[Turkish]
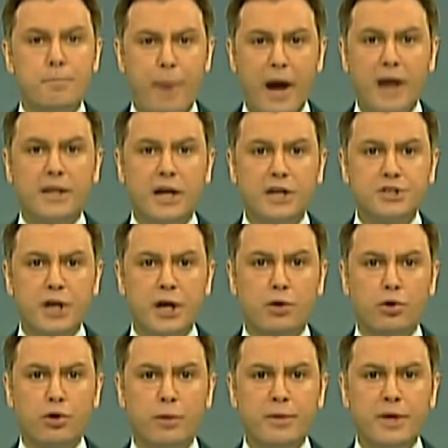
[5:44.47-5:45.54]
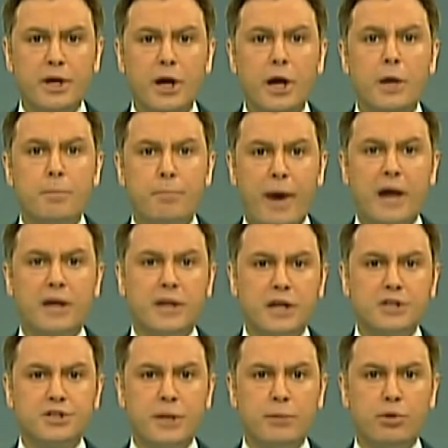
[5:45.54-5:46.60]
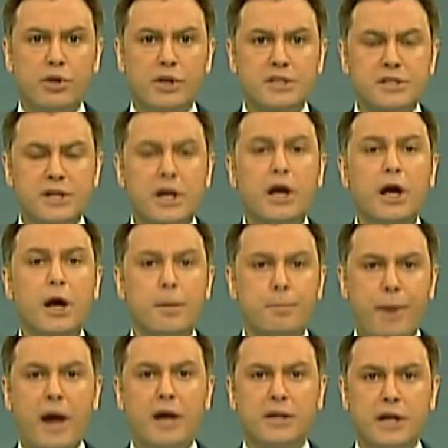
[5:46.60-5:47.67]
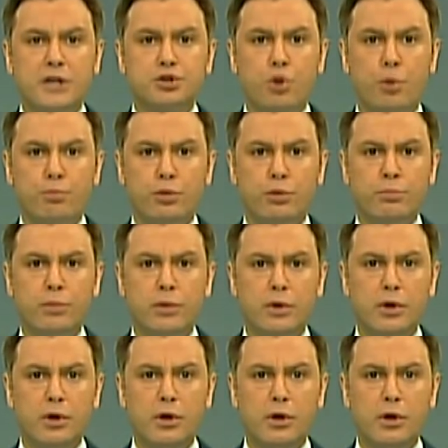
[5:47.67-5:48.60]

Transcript: Paydaş ekonomi, paydaş demokrasi, paydaş toplum.